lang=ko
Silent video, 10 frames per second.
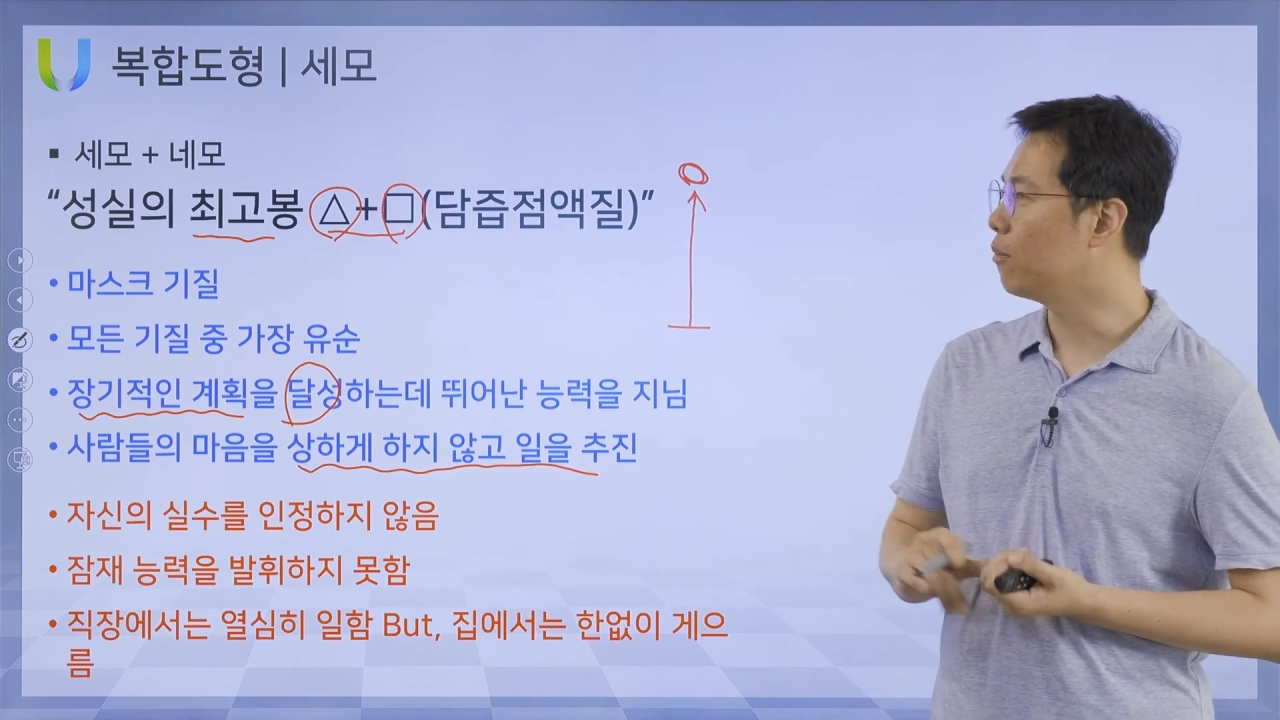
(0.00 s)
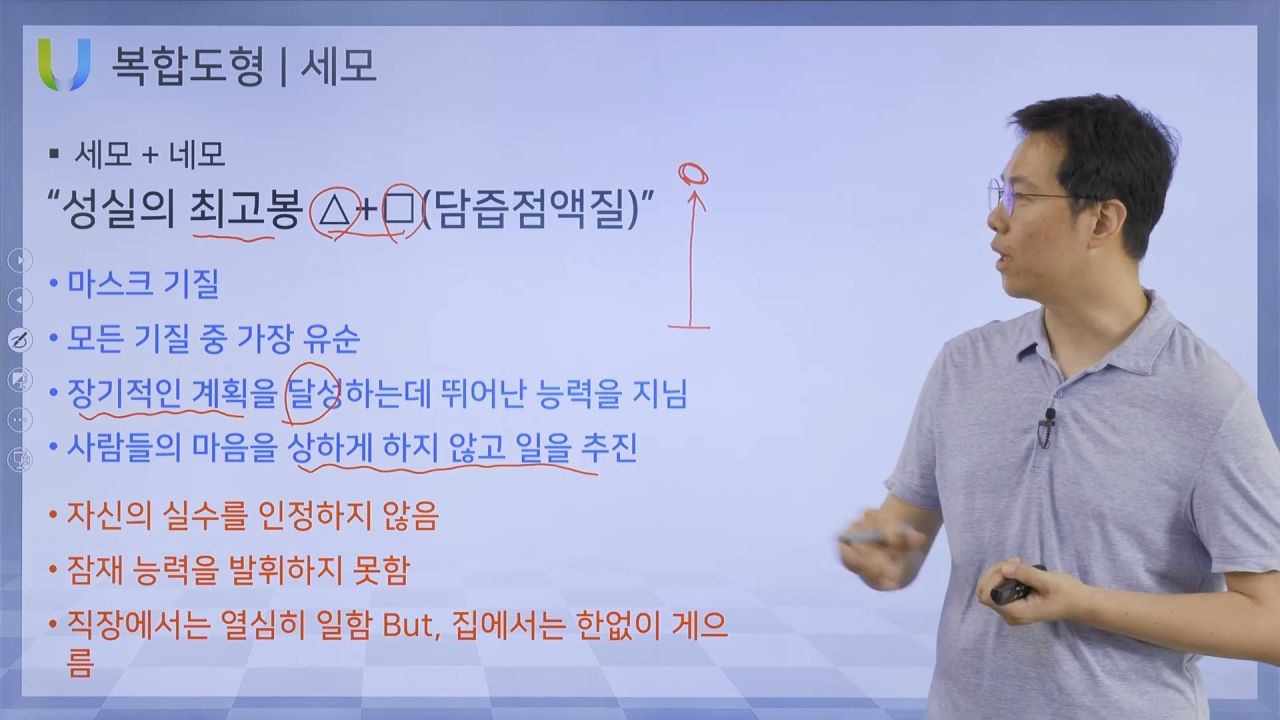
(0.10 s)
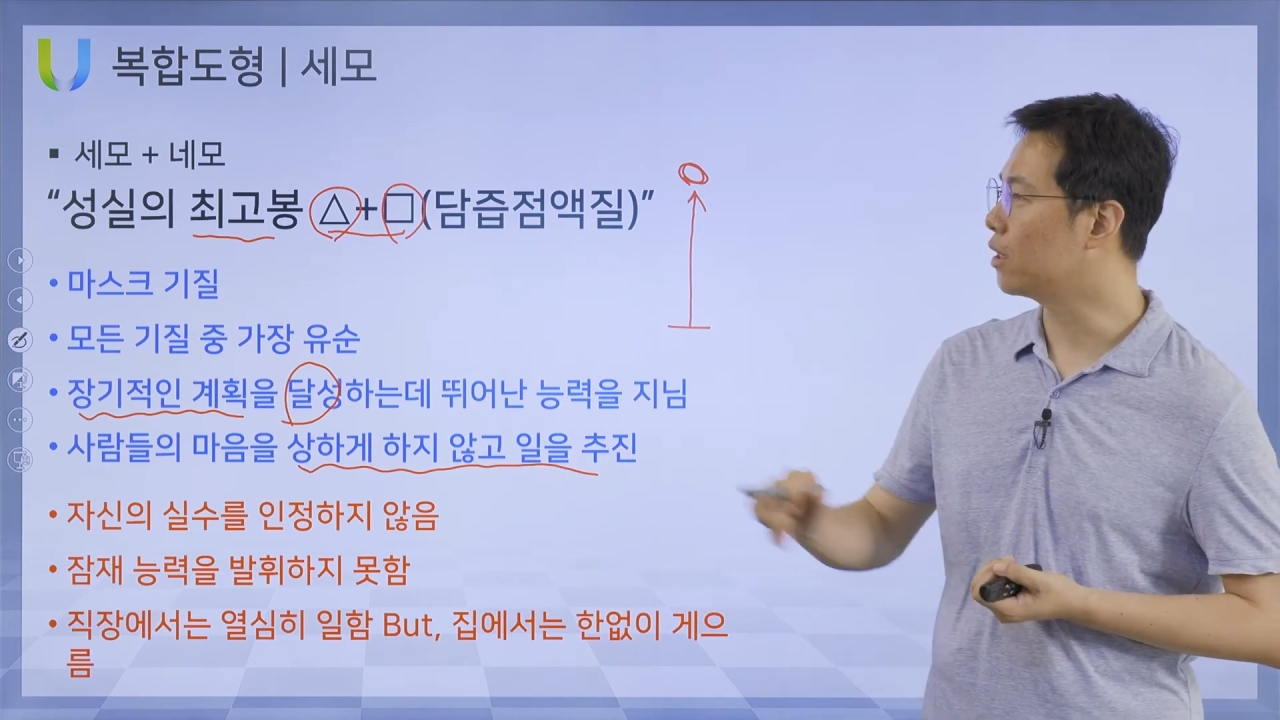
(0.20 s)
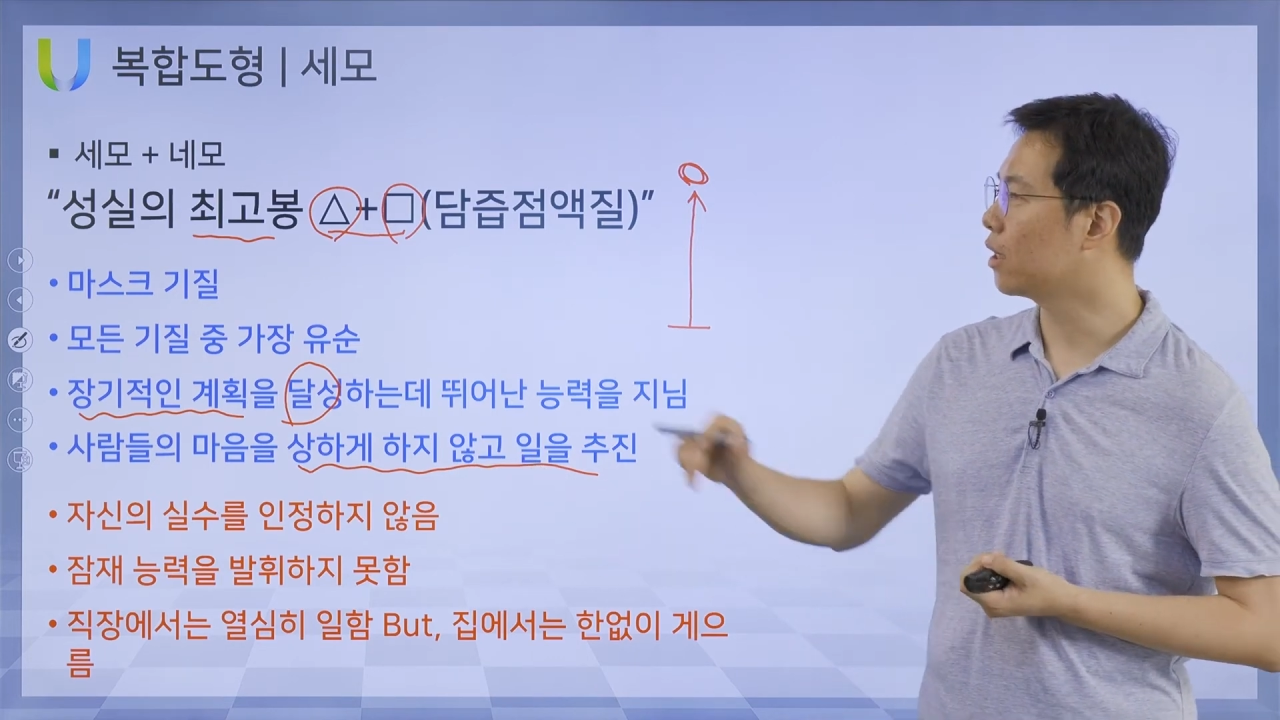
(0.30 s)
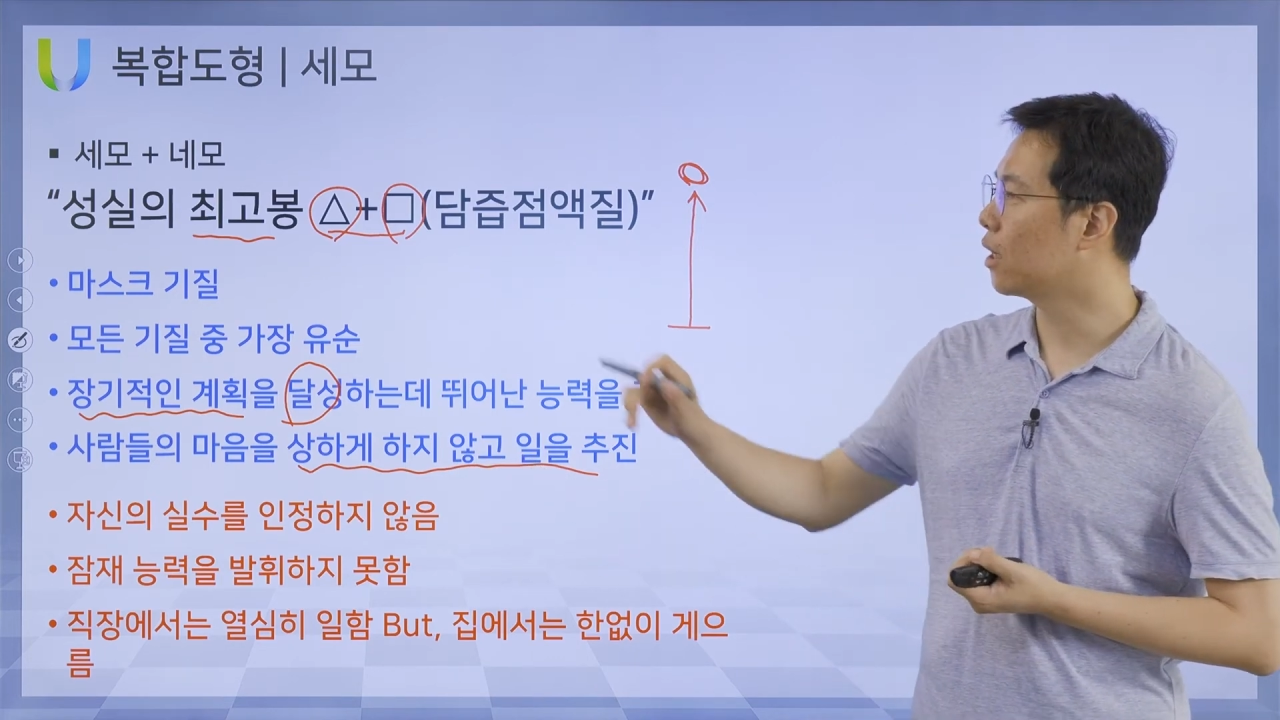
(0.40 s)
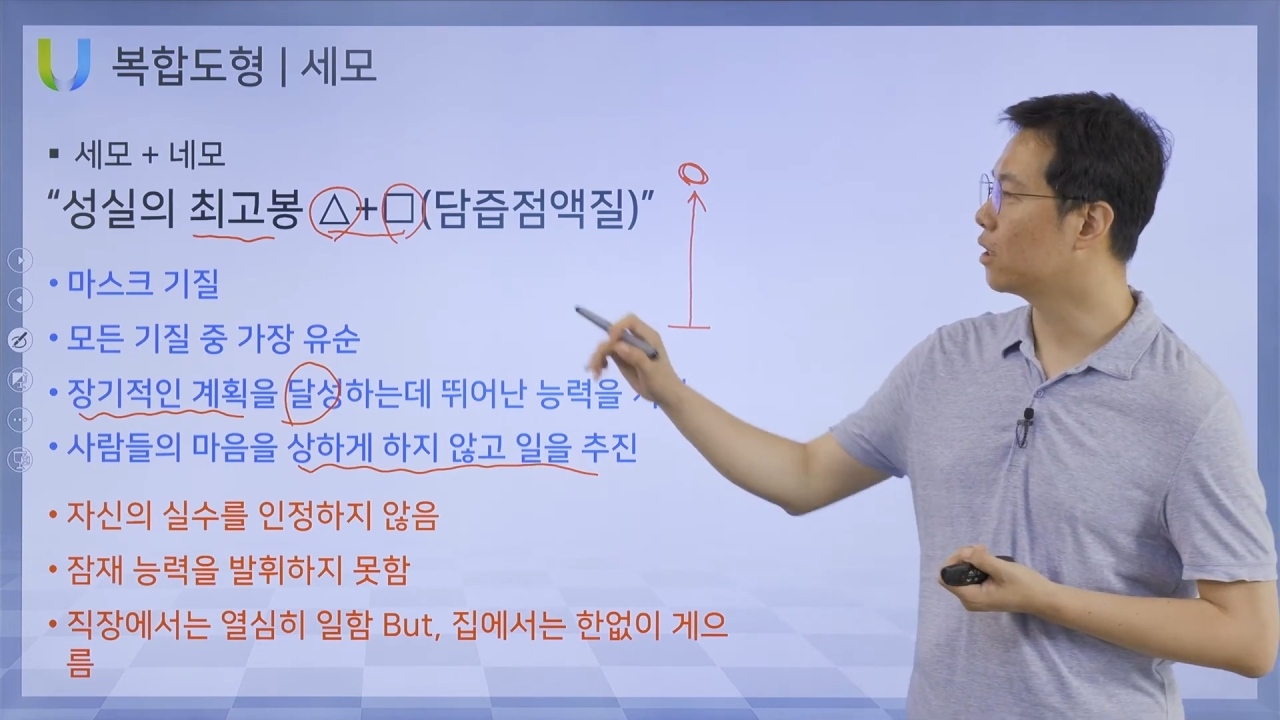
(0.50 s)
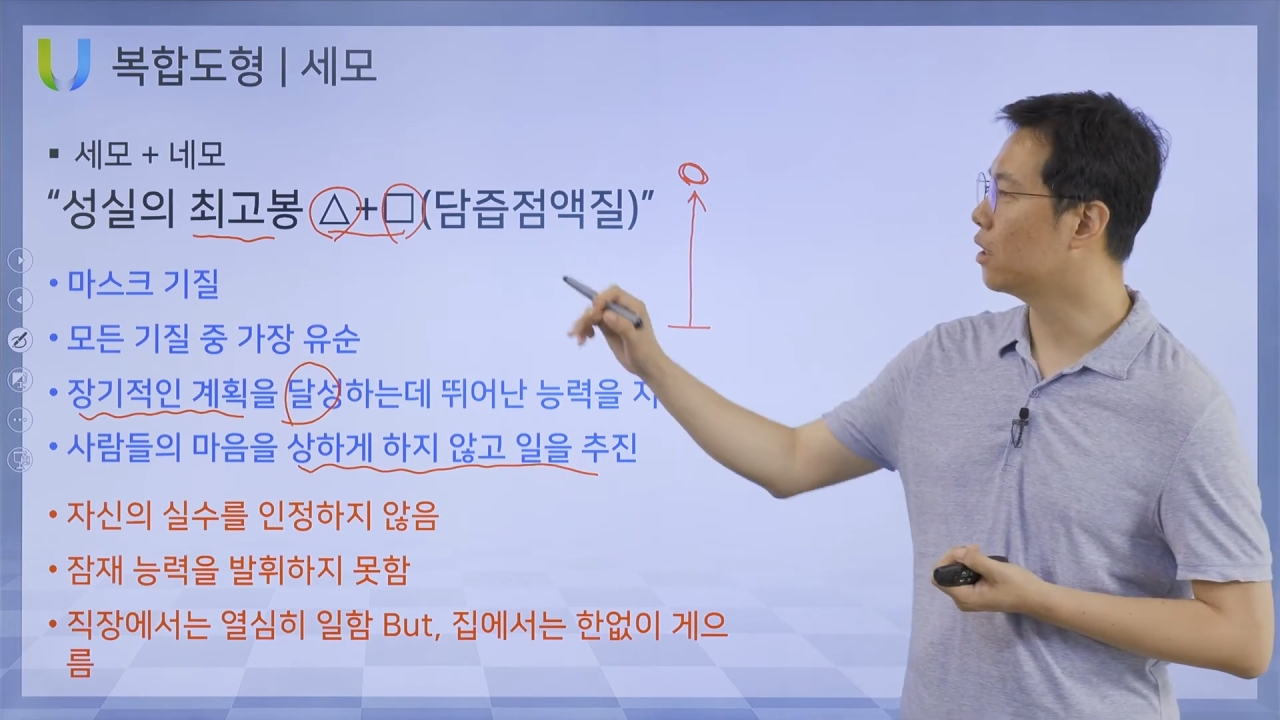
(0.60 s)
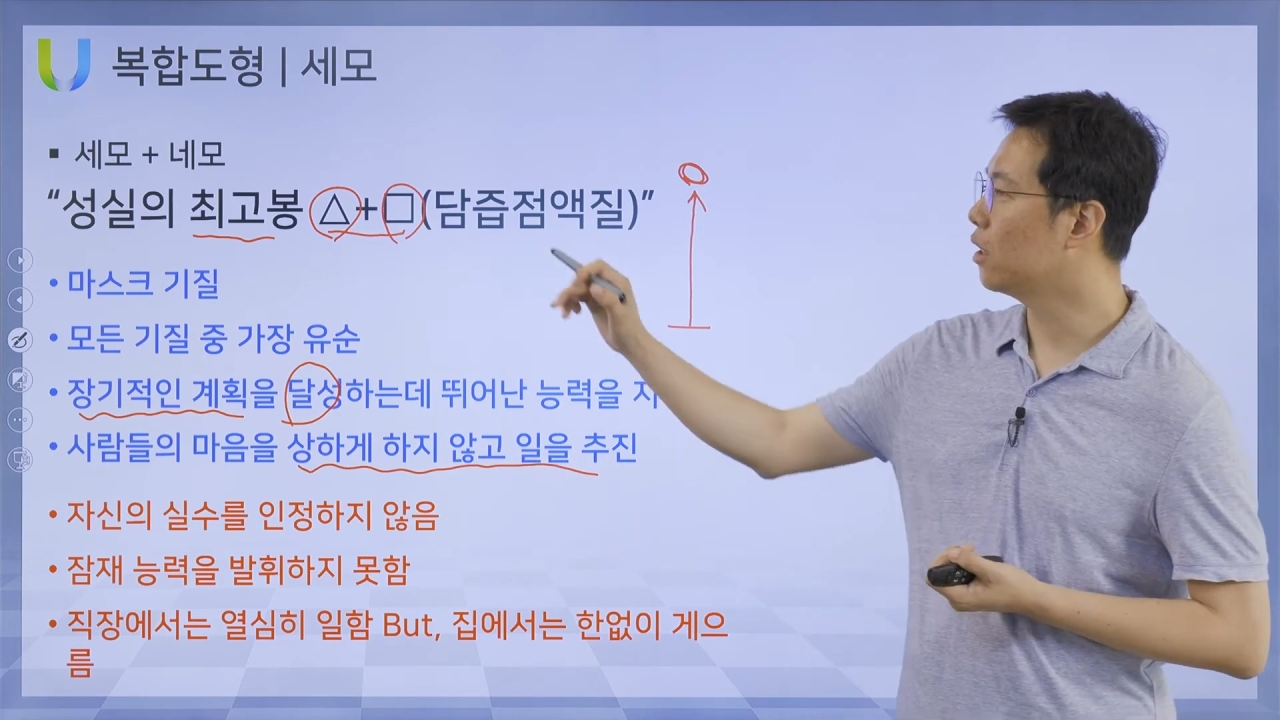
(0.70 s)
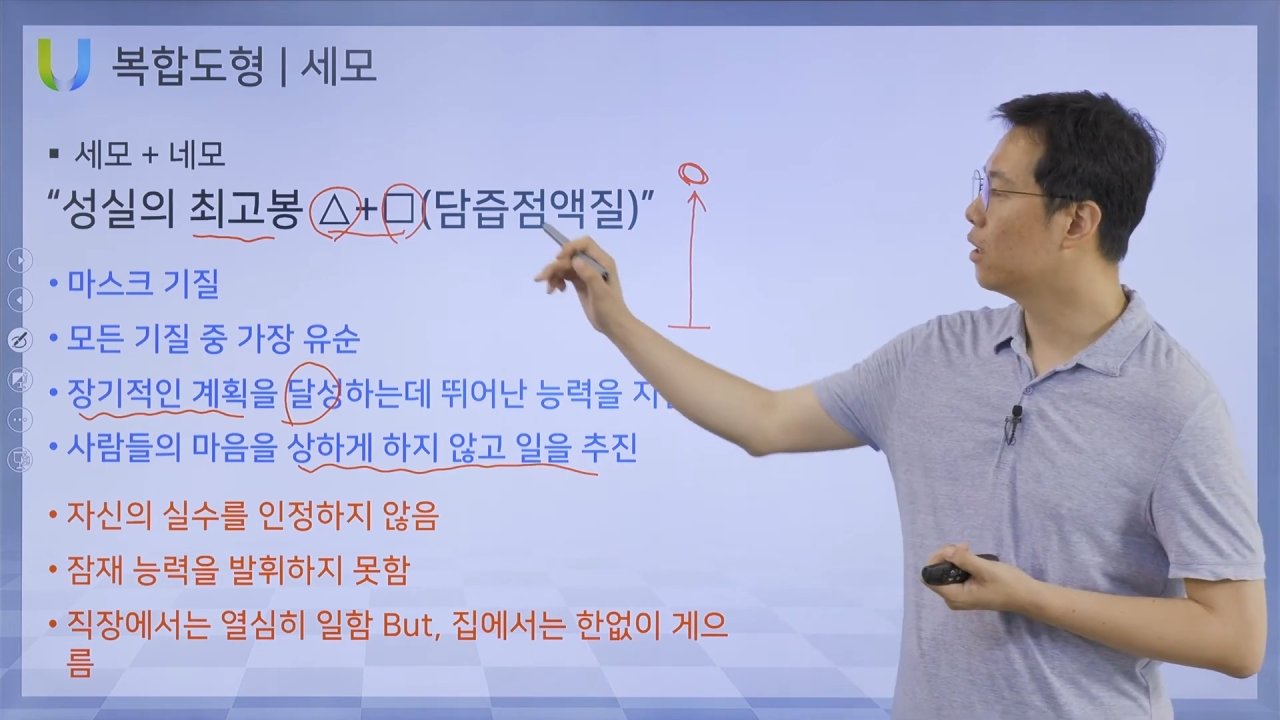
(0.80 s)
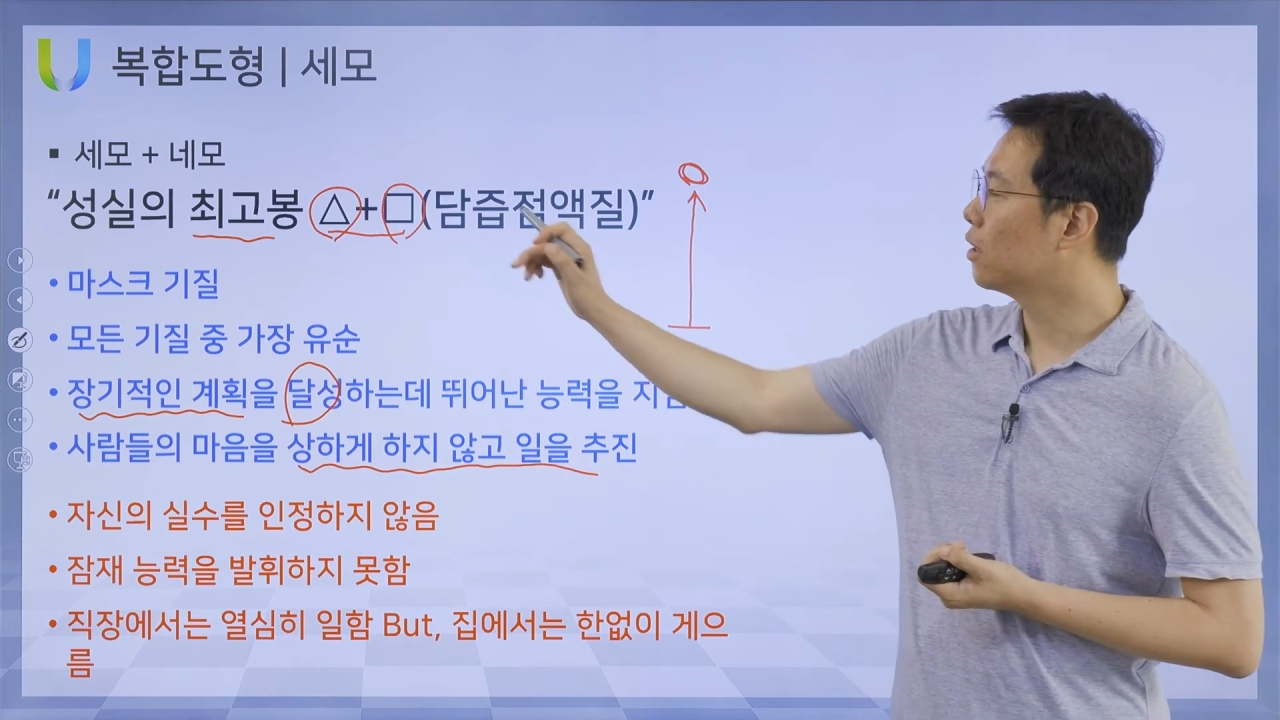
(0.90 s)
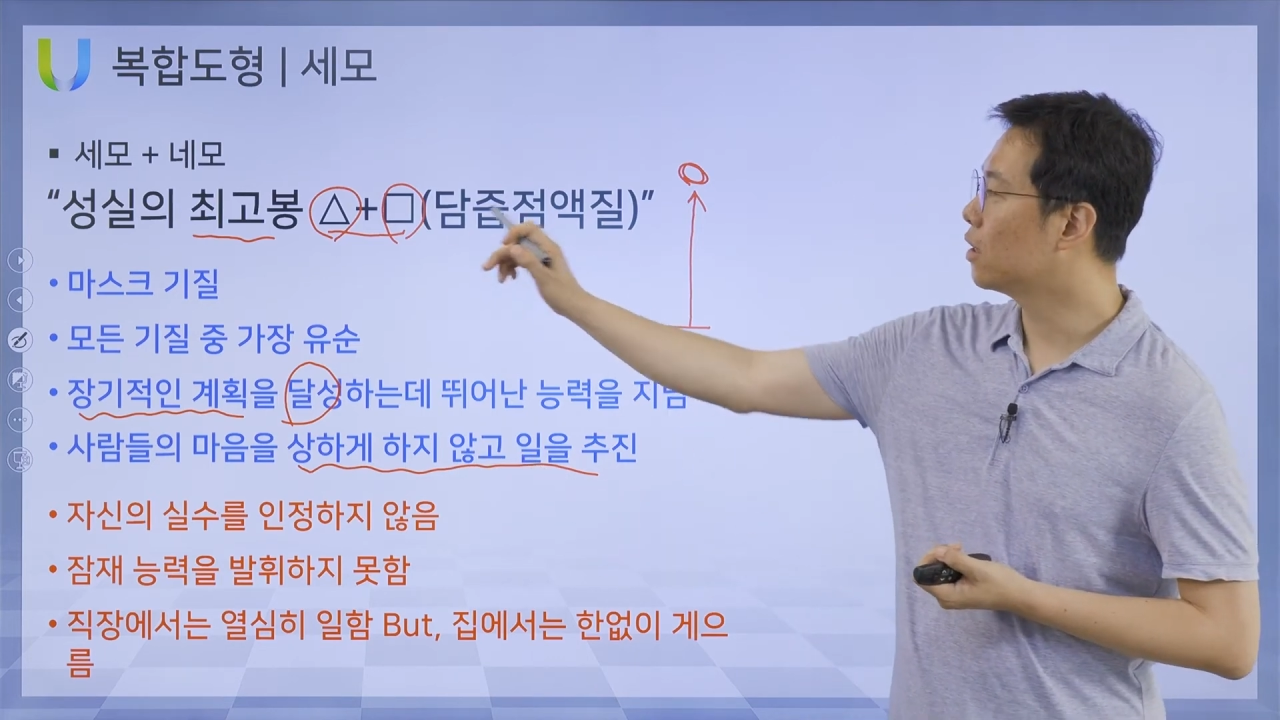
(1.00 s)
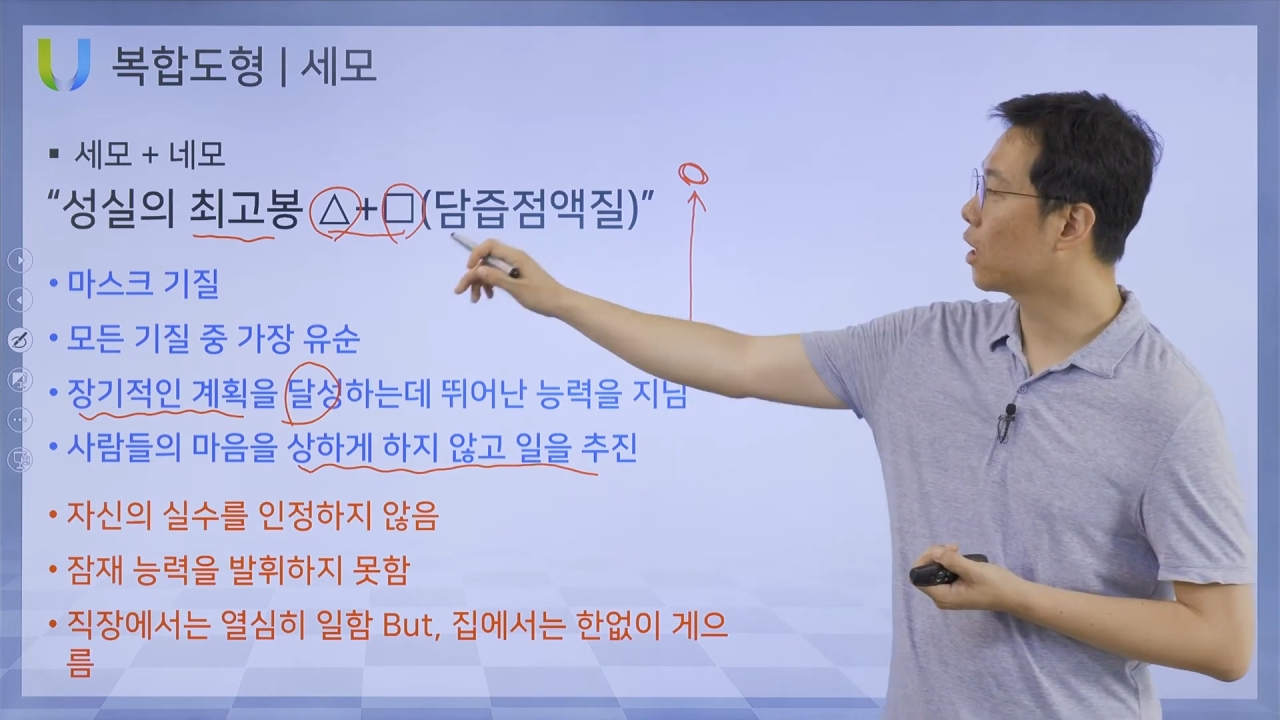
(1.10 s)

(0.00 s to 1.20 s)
마찬가지